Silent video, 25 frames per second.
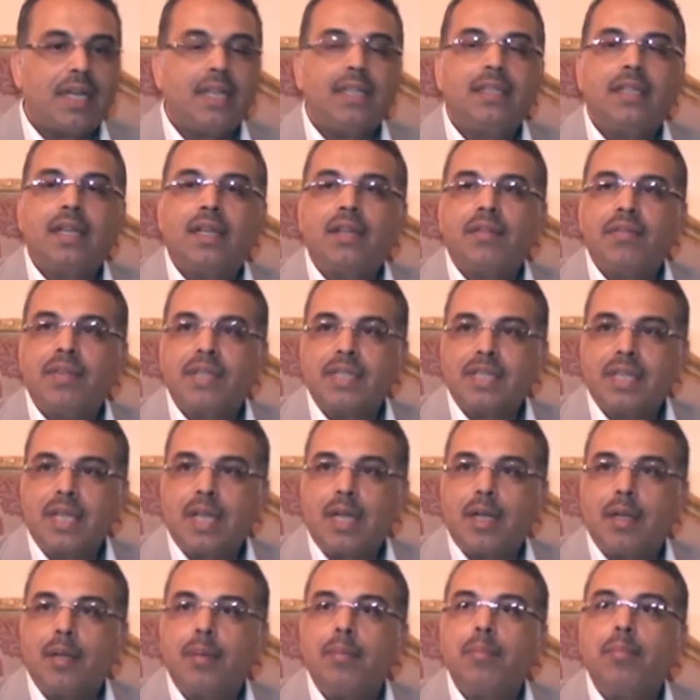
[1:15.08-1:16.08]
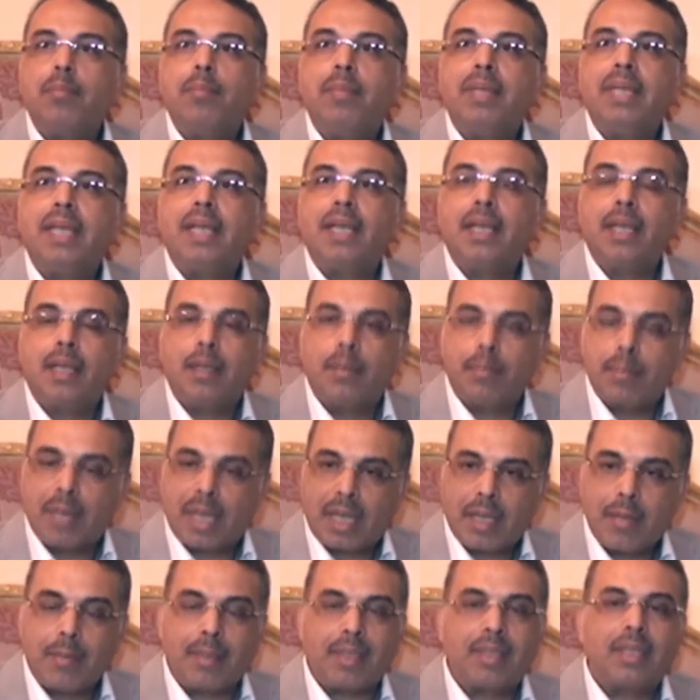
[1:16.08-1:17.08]
نقدر نفسرها
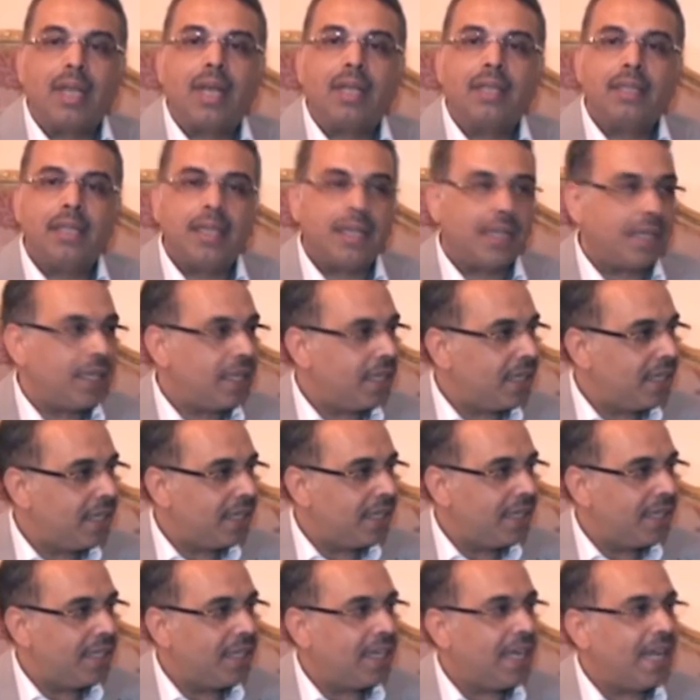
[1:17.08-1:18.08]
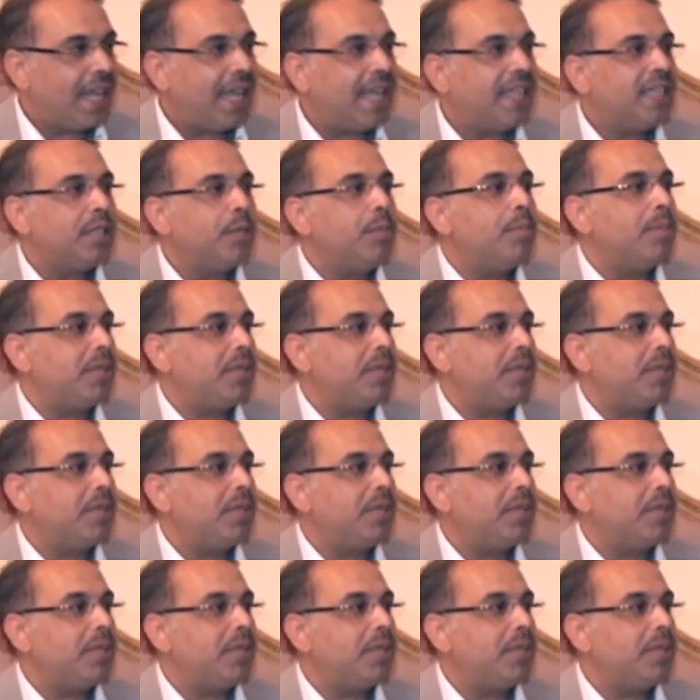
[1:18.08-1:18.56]
بقيمه تقديريه للحد من